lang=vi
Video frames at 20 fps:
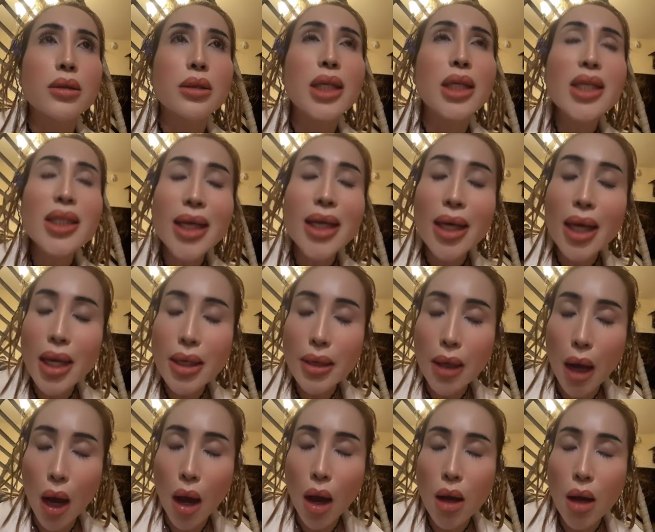chín cái ghế
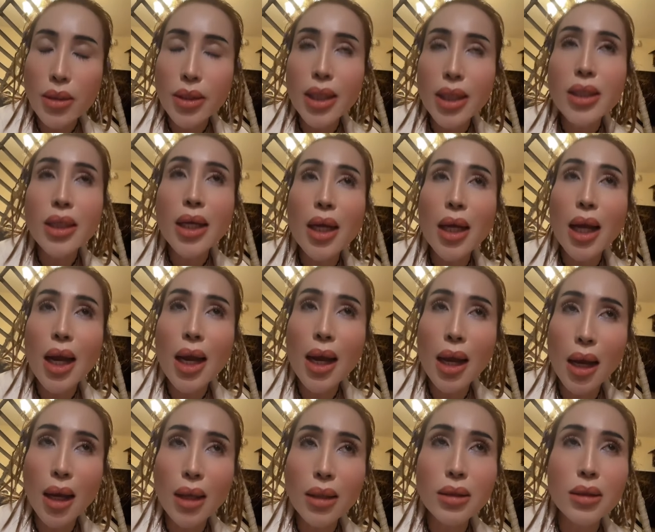nhỏ chín cái ghế
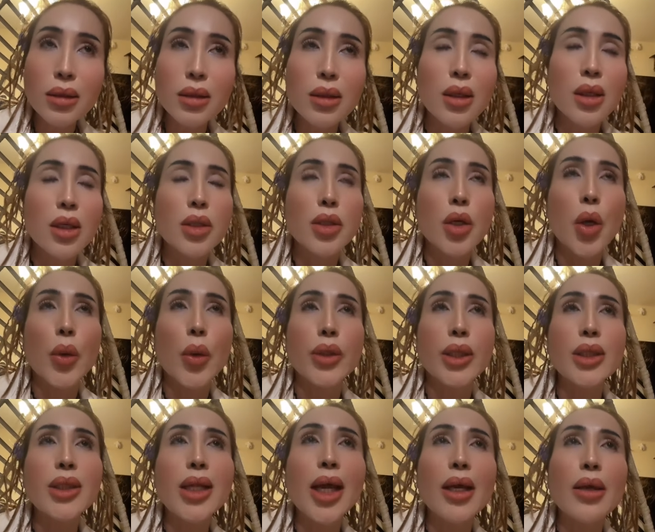lớn rồi
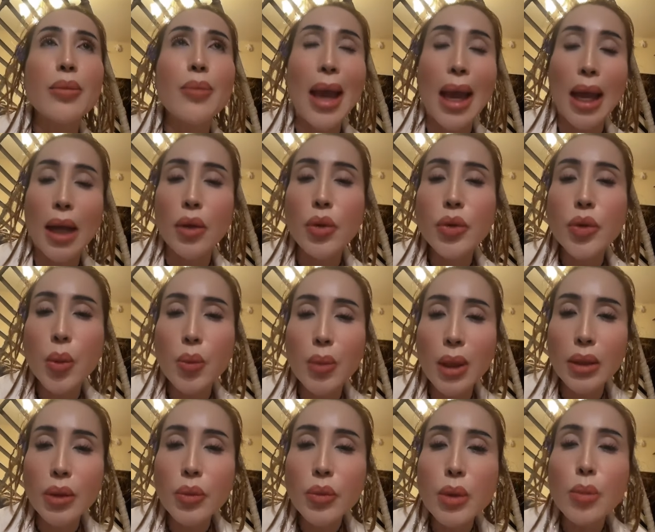chỉ thay bàn nói chung
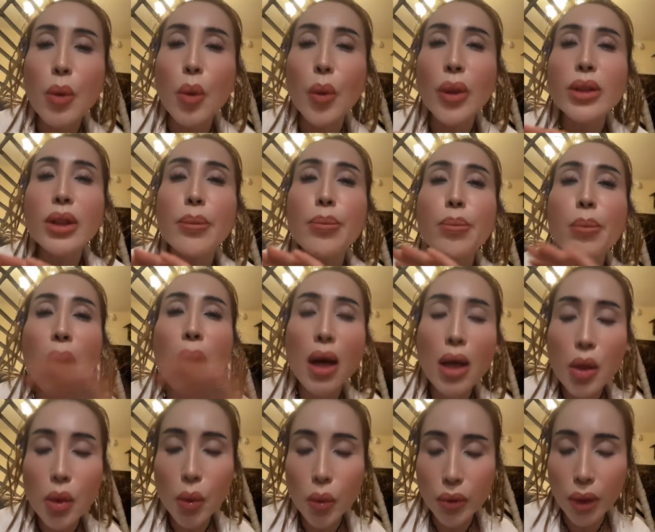là giống như một cái tiệm
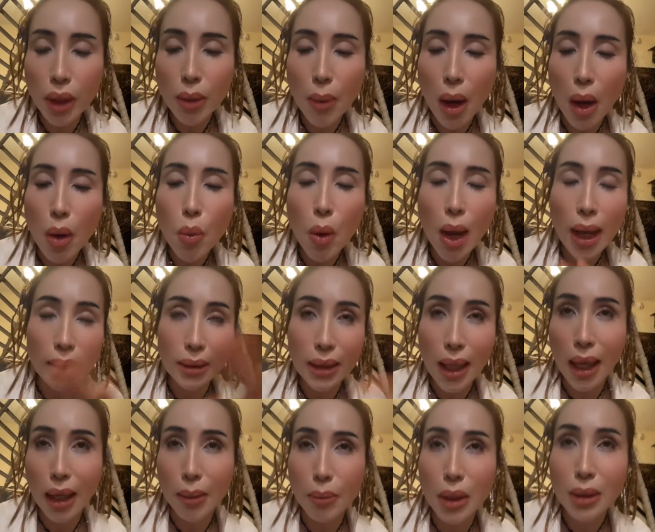mới luôn chỉ bỏ hoàn
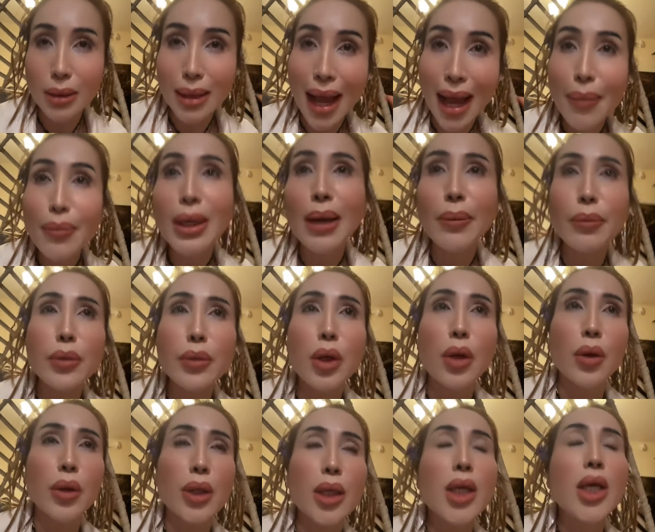toàn 18 năm
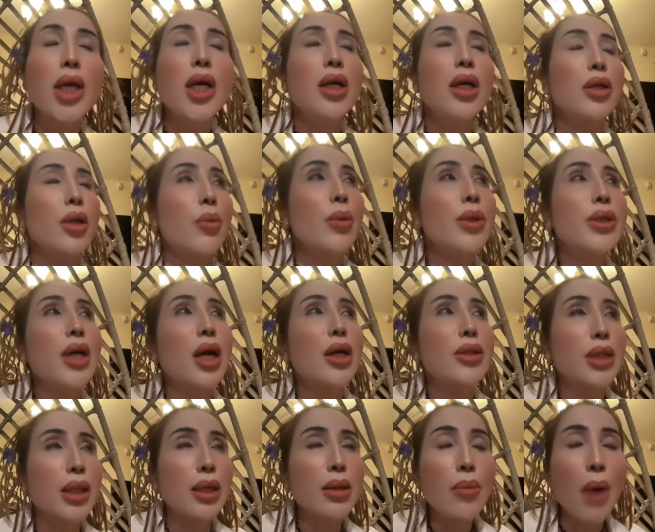rồi rồi bây giờ
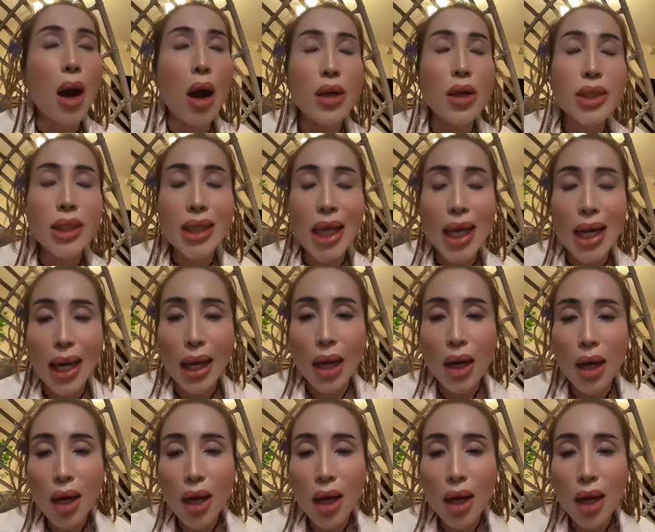chỉ bỏ chỉ thay lại